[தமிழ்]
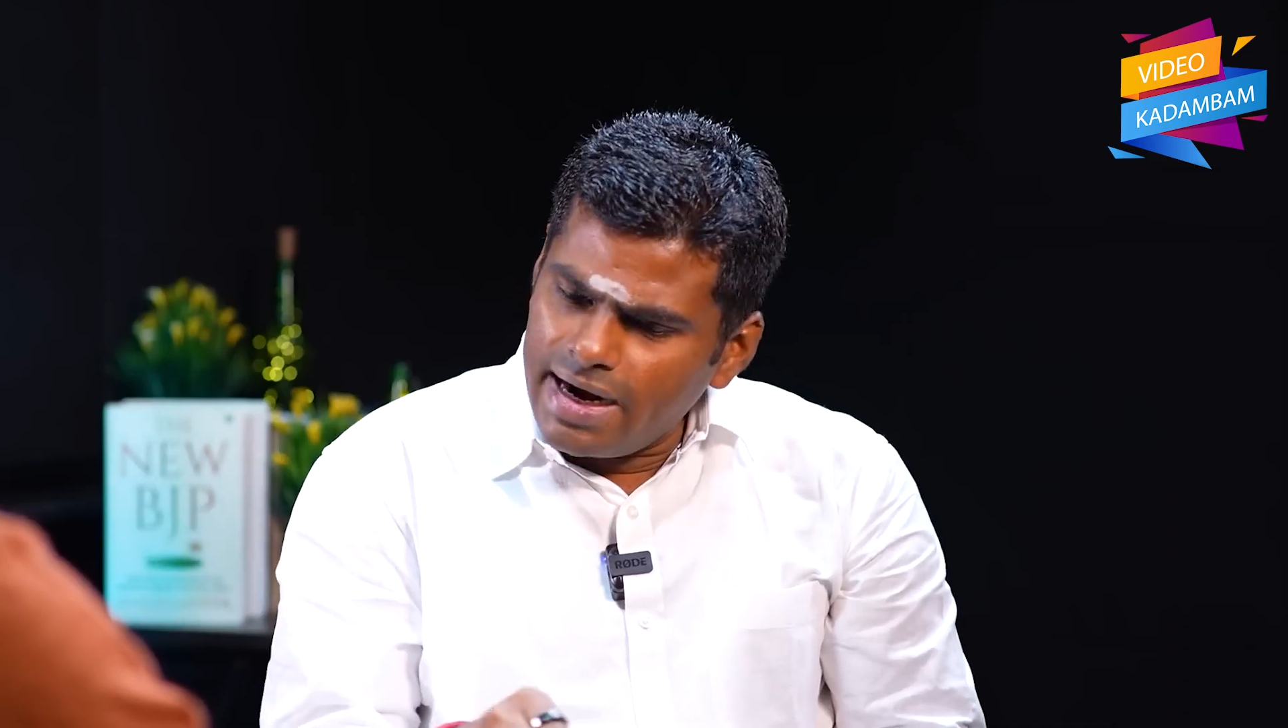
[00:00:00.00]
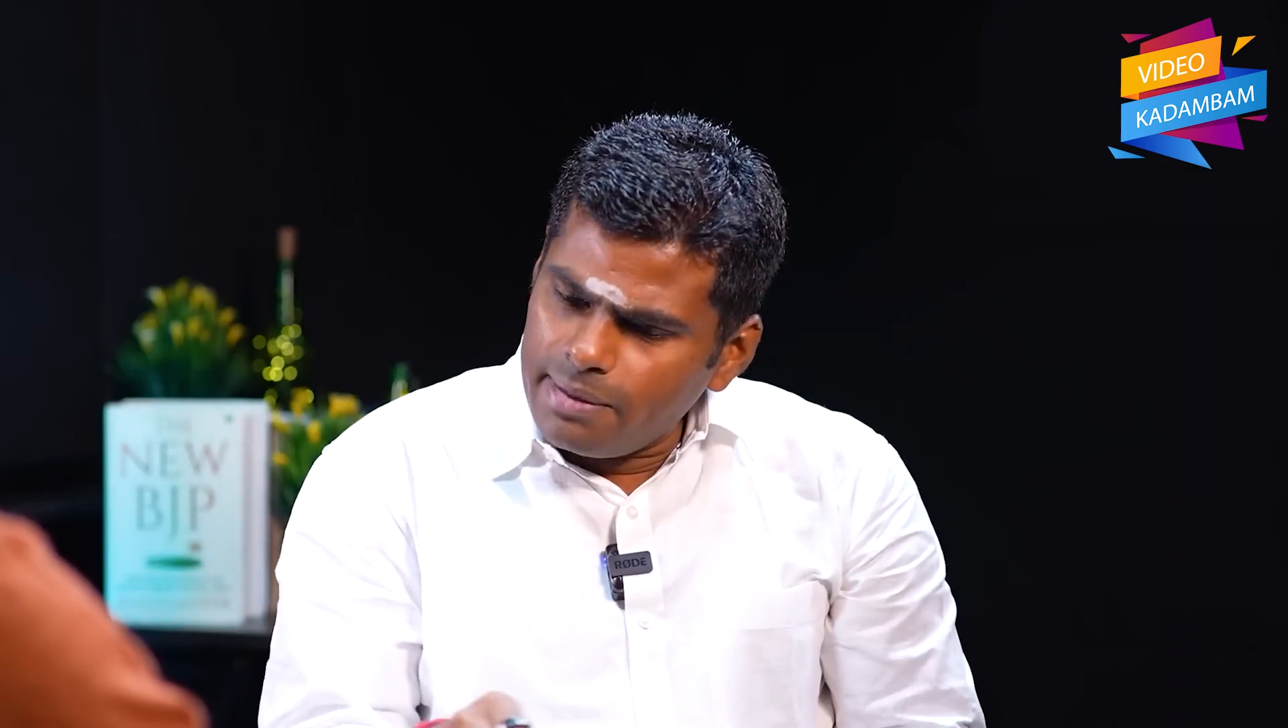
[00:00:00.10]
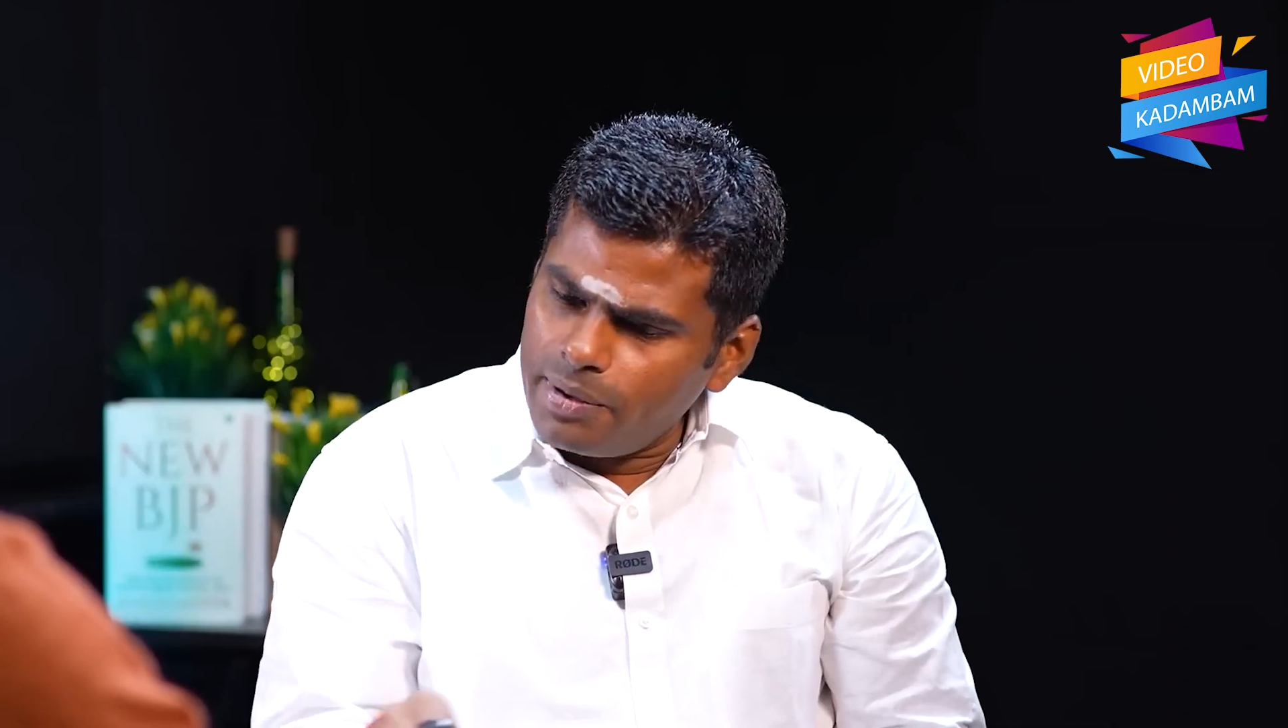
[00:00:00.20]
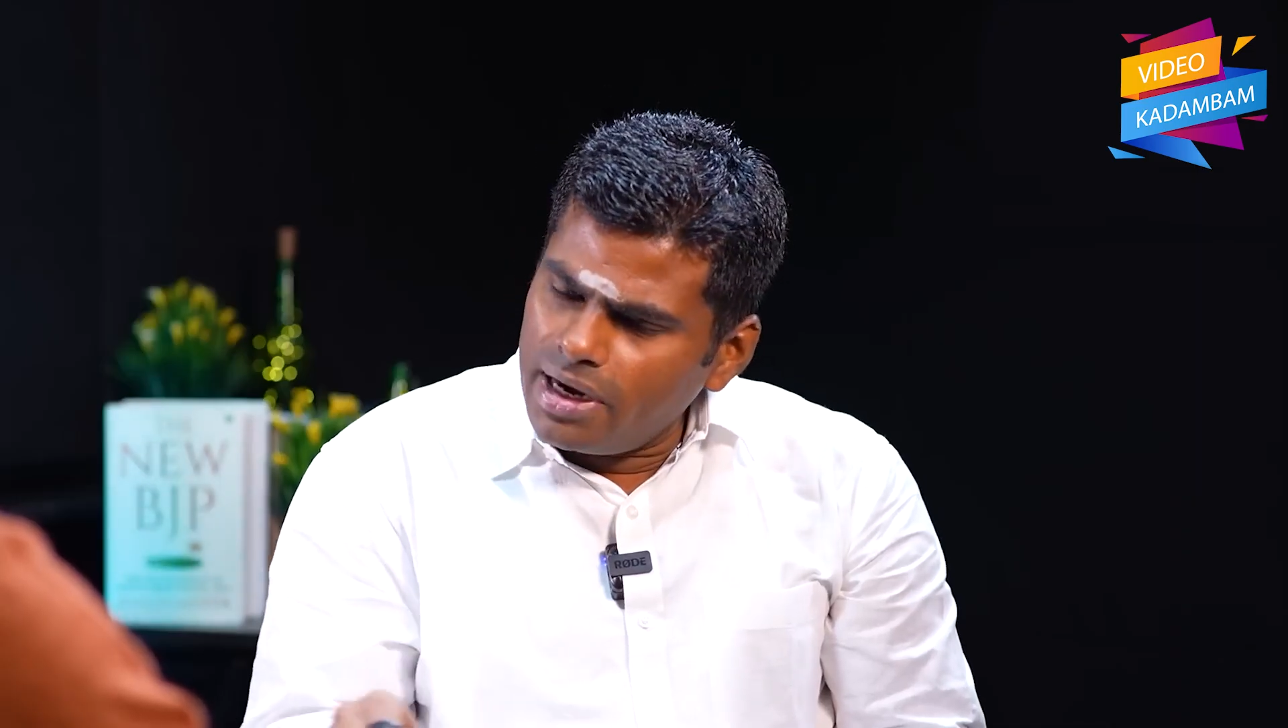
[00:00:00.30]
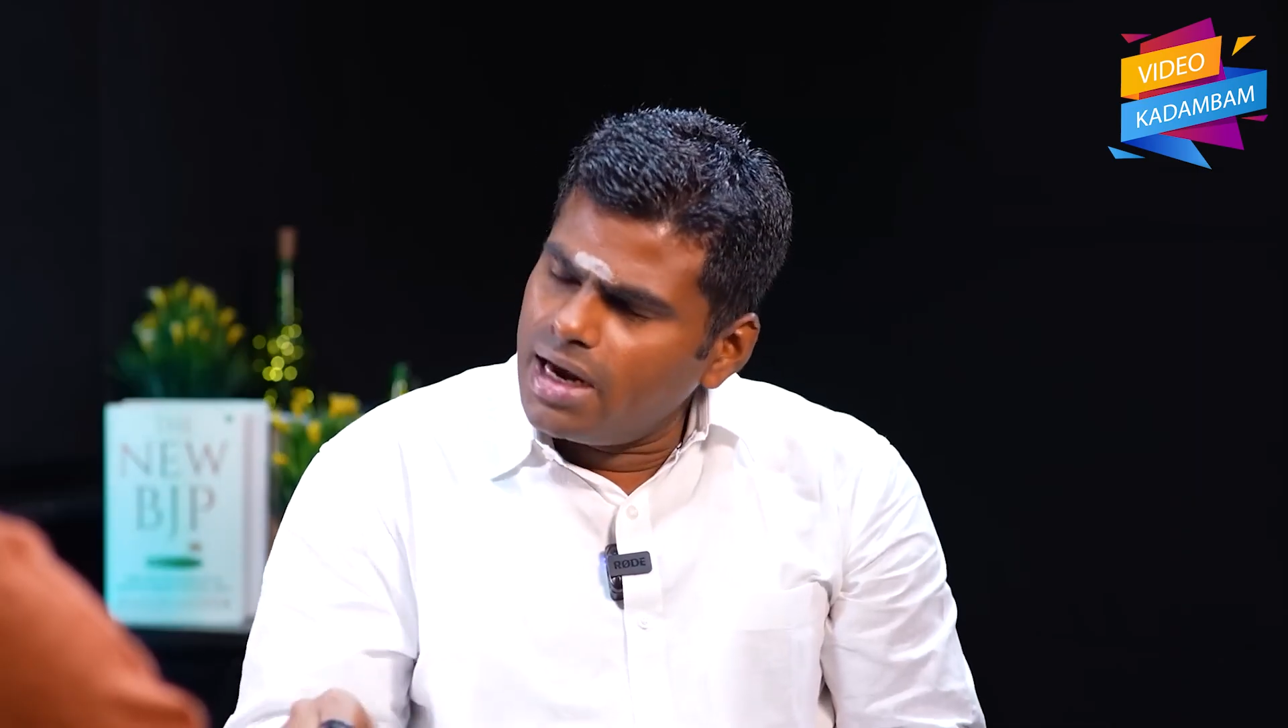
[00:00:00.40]

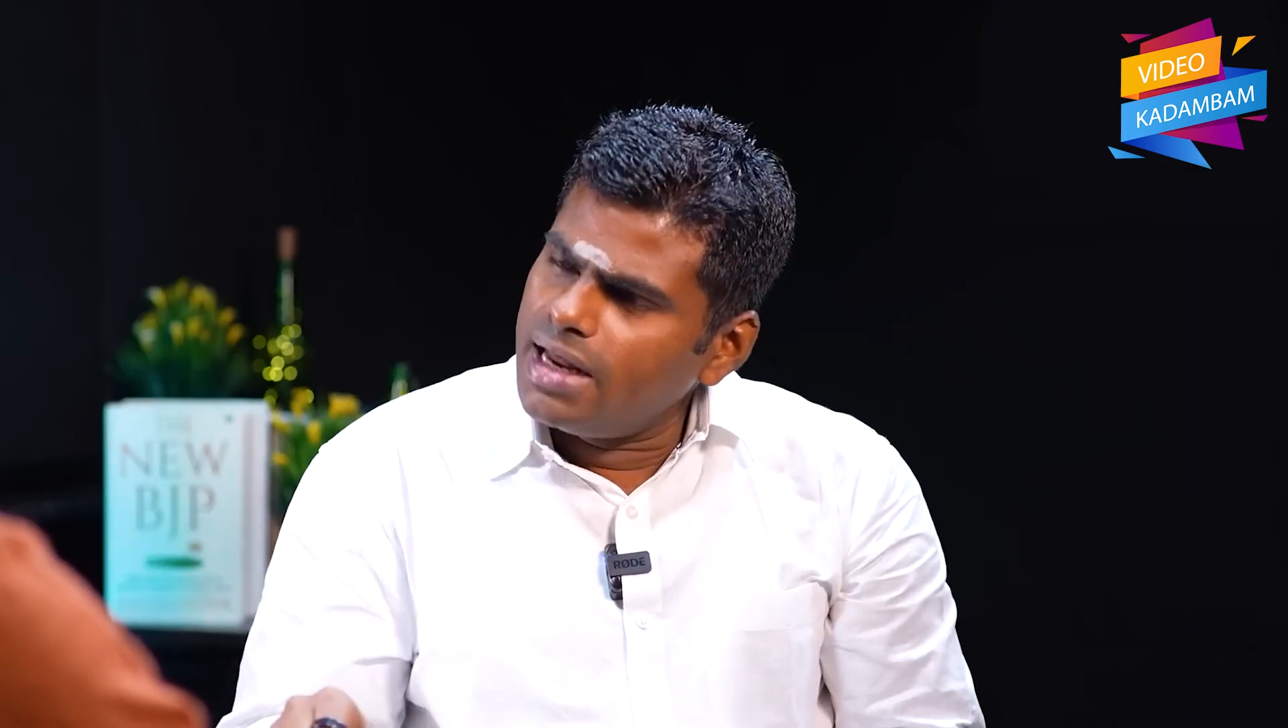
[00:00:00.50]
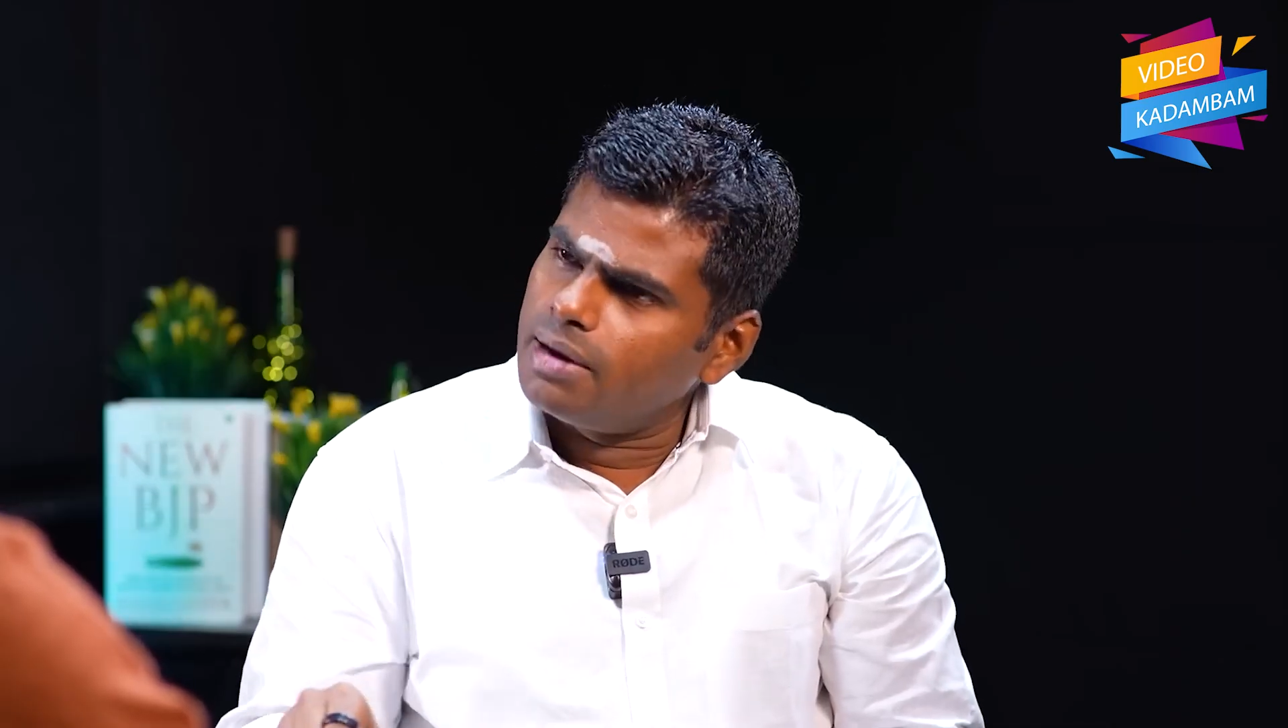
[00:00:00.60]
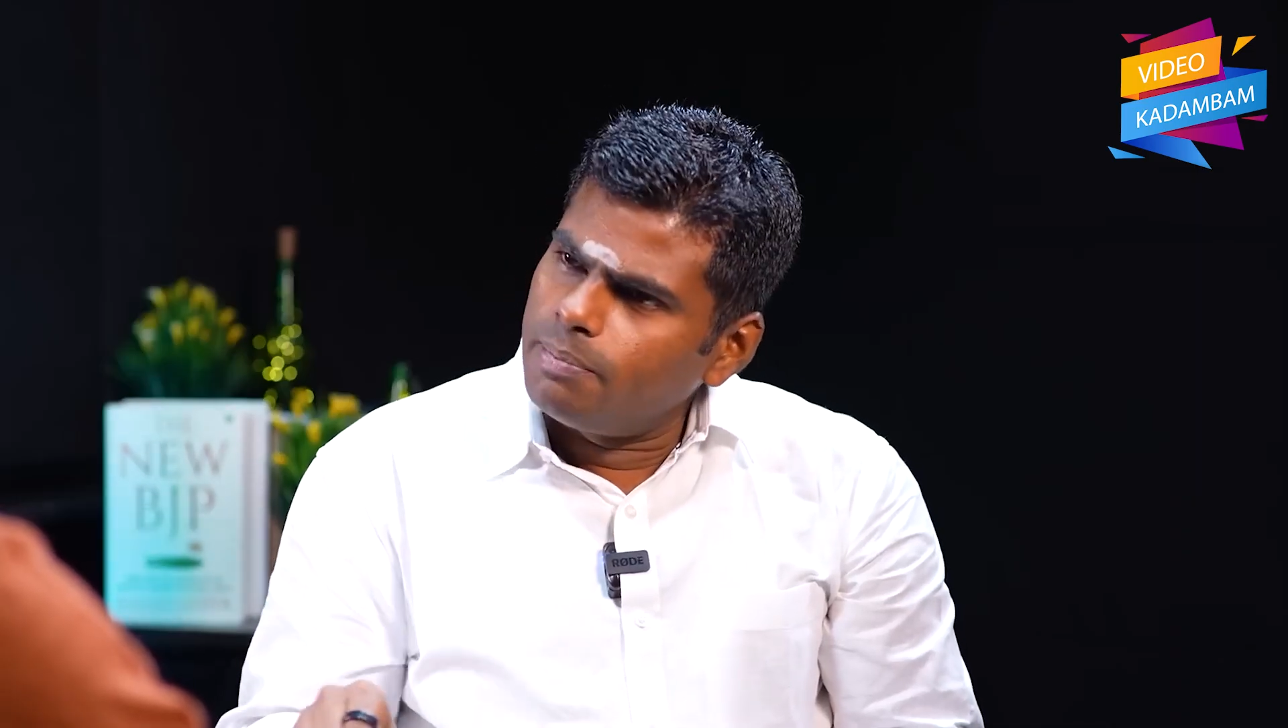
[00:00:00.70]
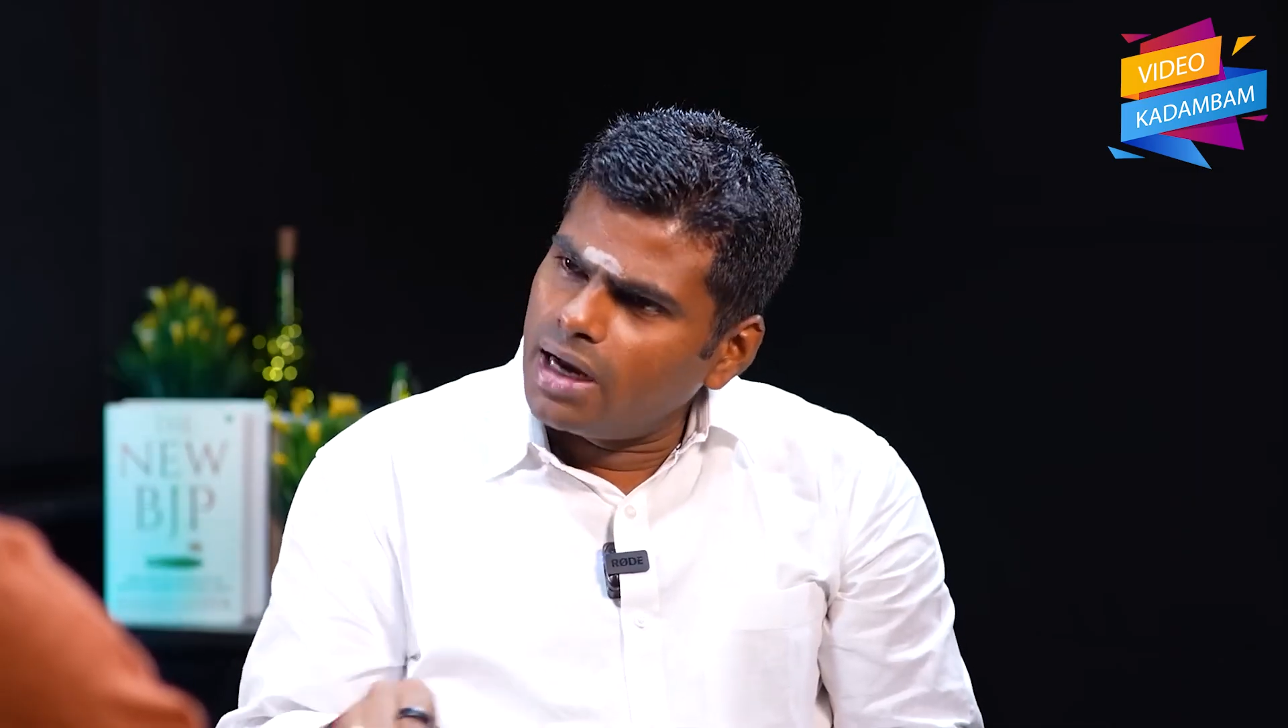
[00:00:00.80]
அடிப்படையில் நீங்கள்